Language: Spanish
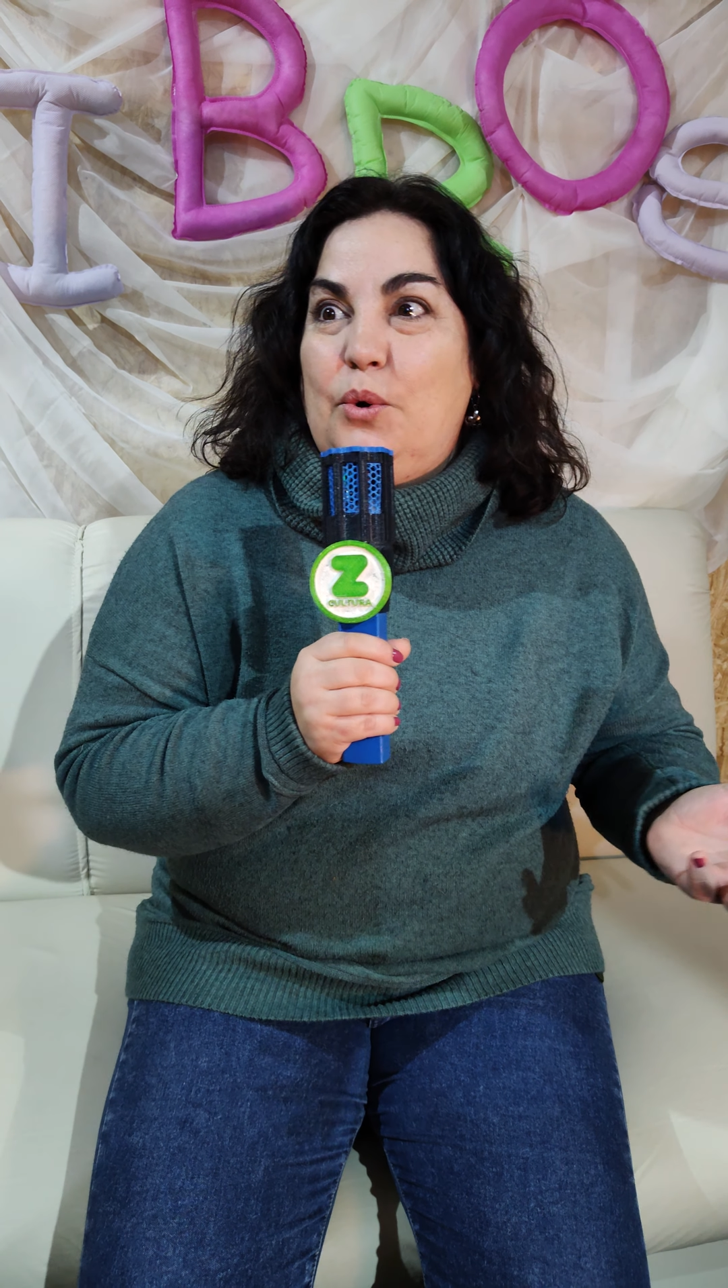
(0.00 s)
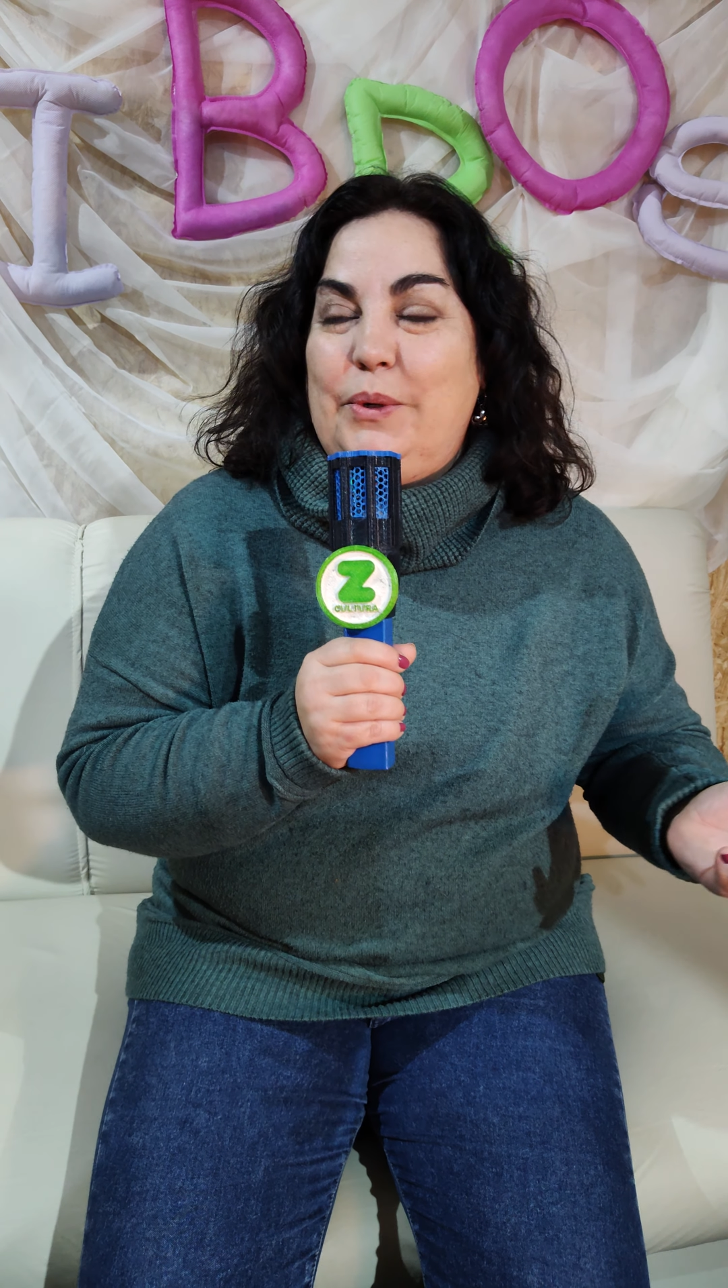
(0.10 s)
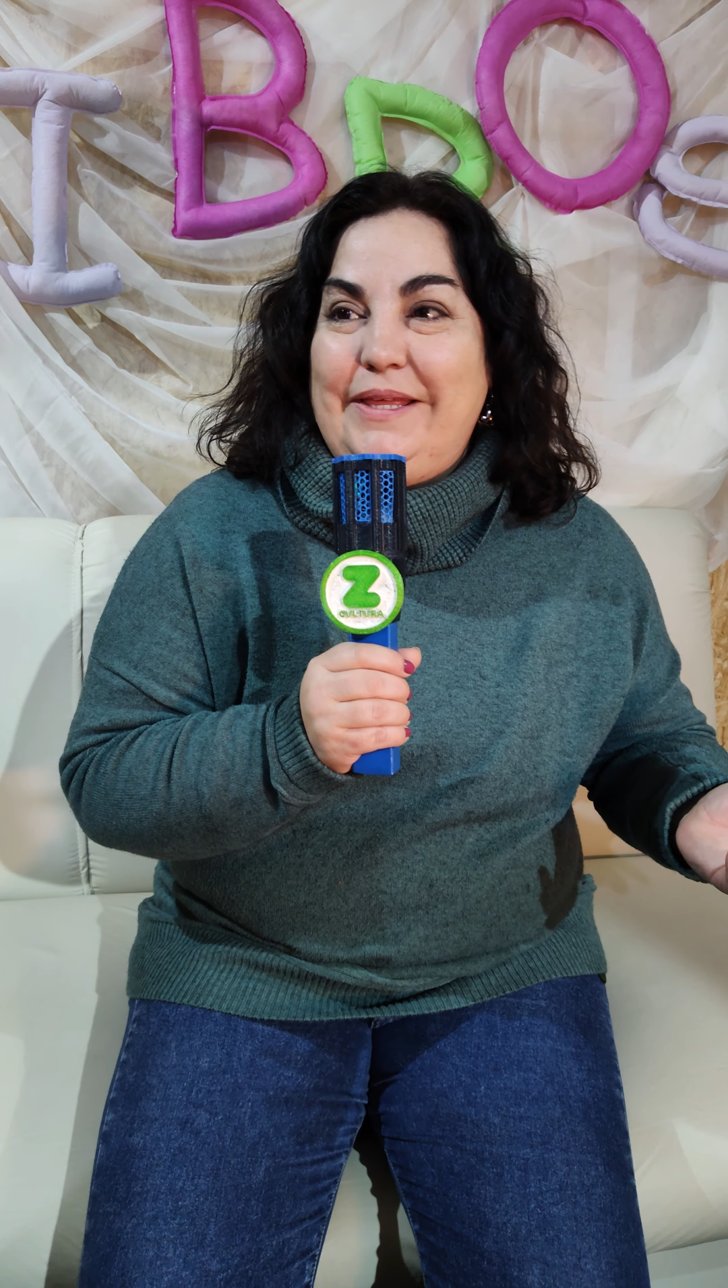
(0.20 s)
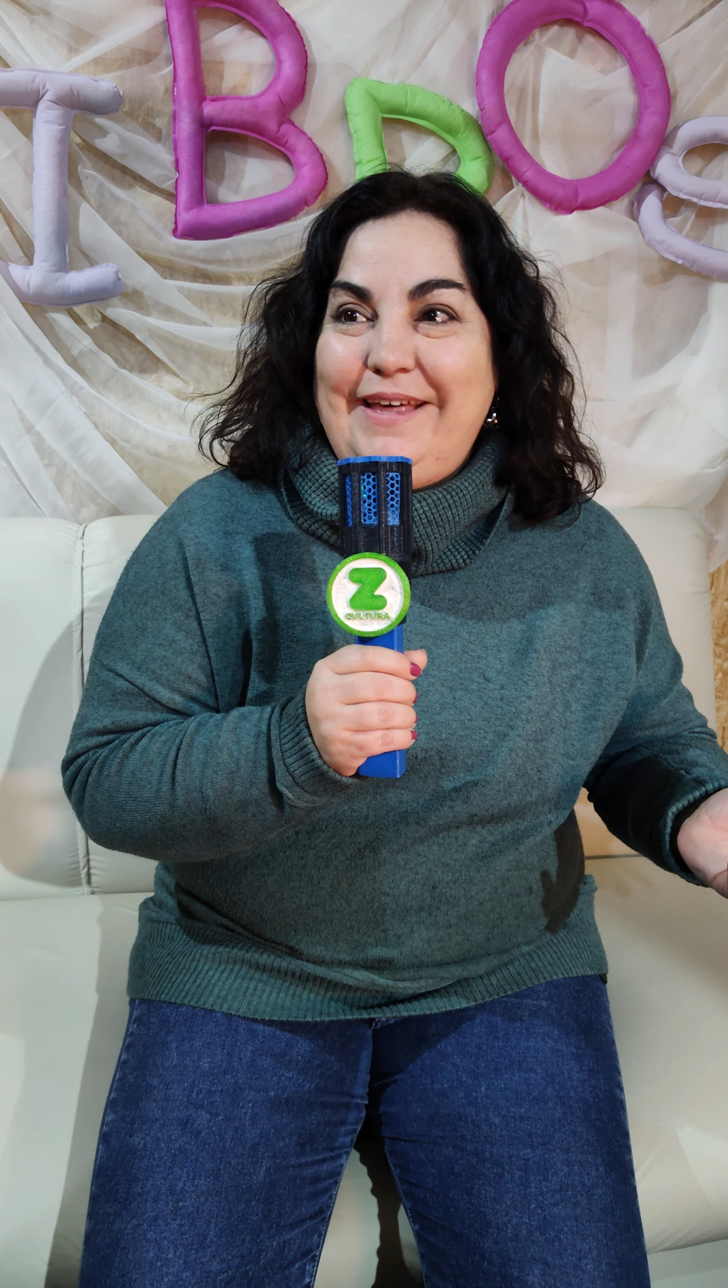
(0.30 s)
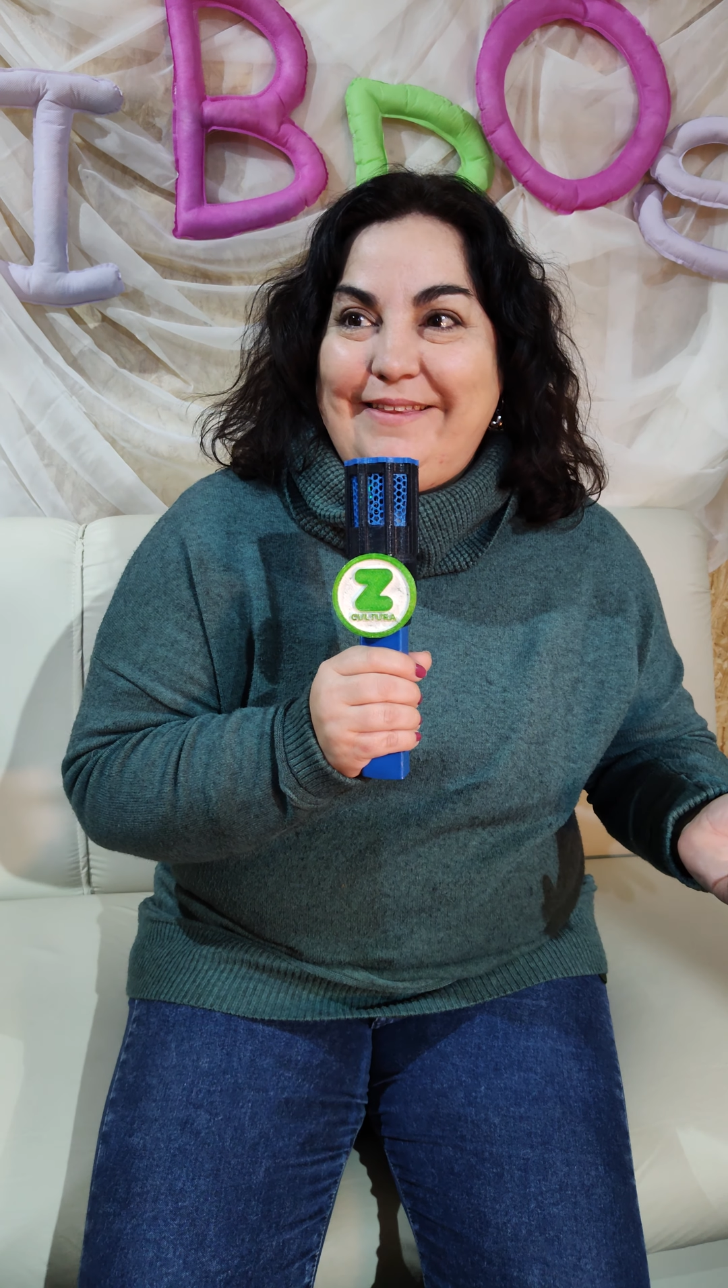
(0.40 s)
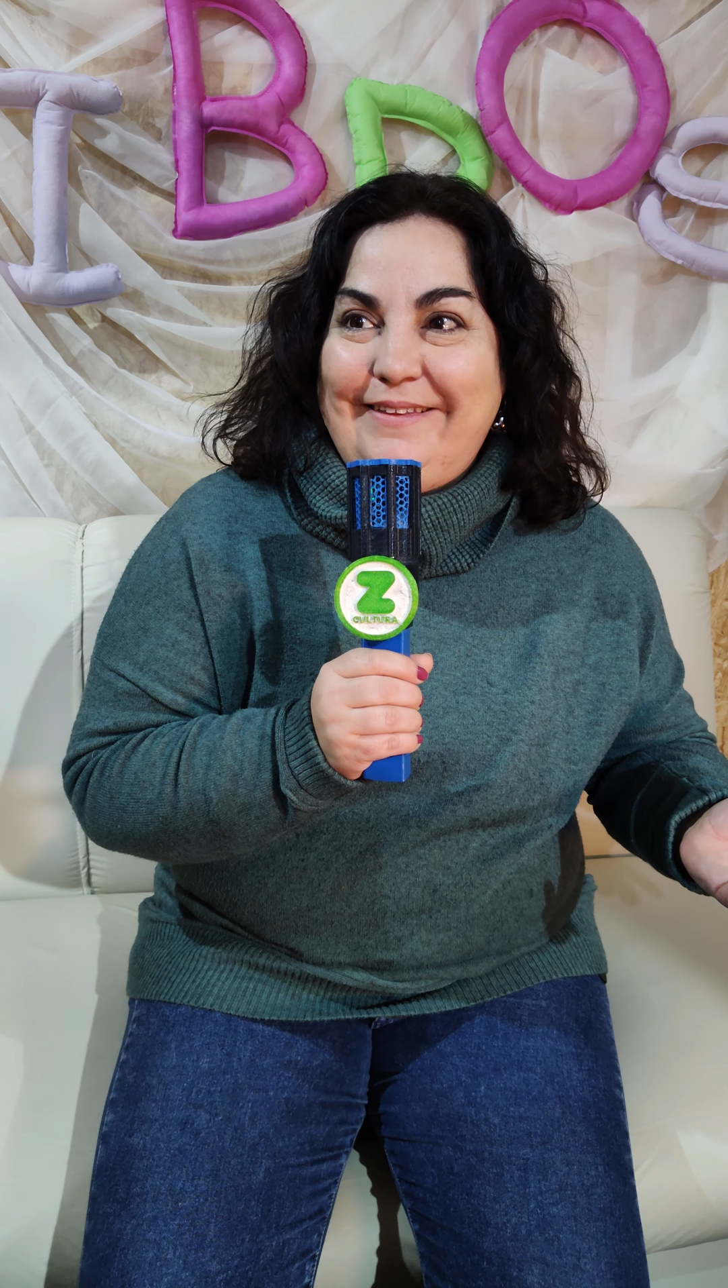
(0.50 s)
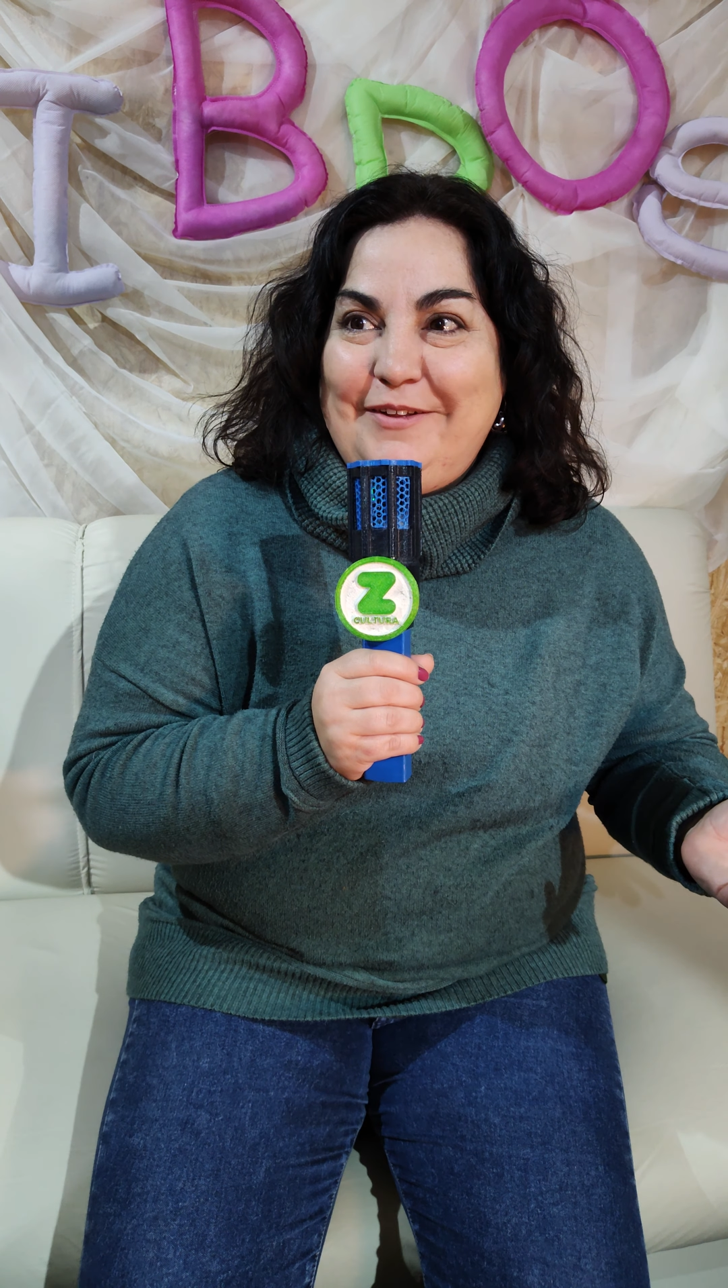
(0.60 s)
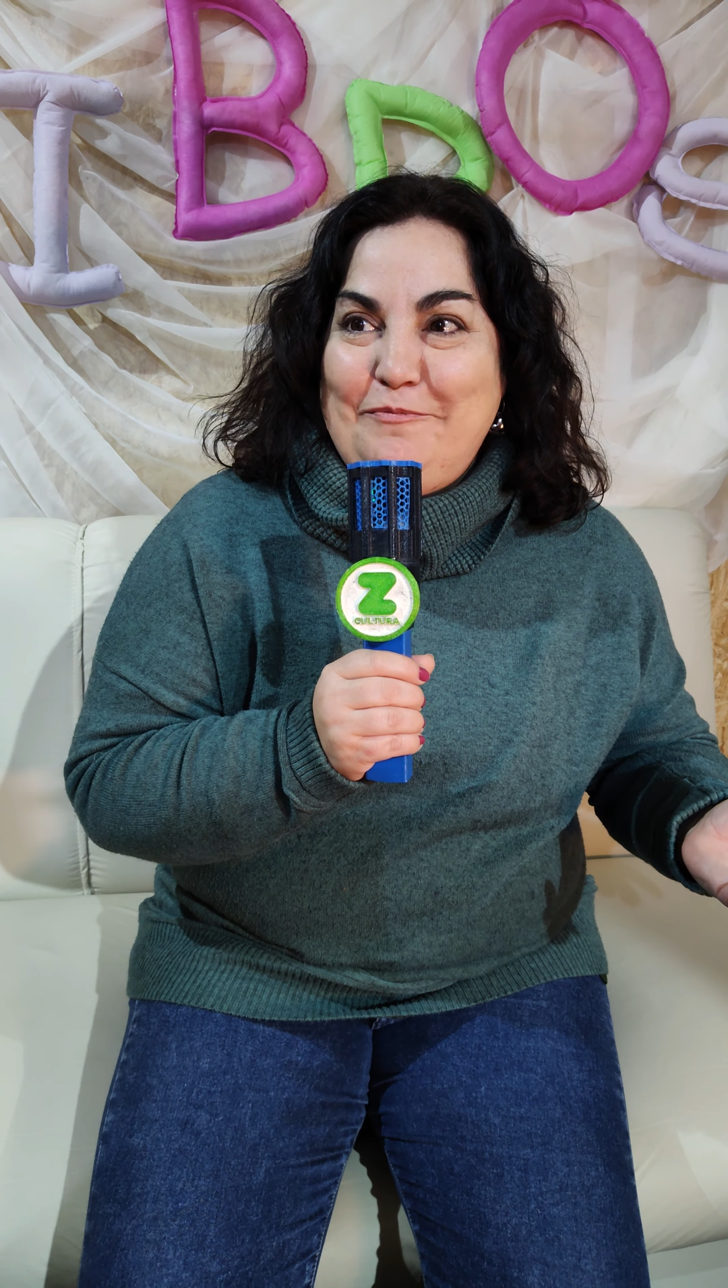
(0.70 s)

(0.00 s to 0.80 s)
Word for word: oscuridad.